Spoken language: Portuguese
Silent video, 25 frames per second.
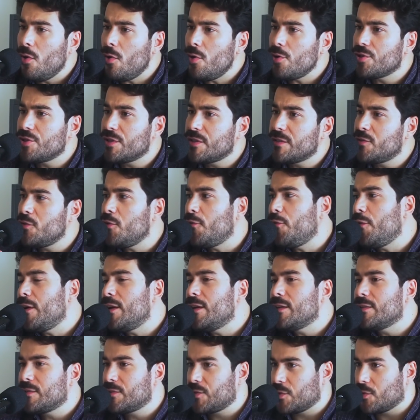Hoje, se o
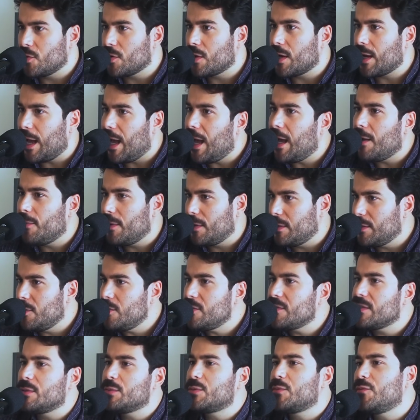Fernando Sorocaba, ele
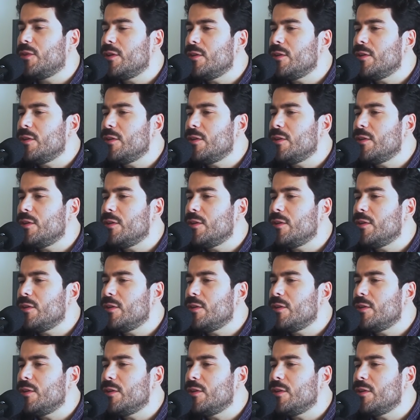deu um exemplo,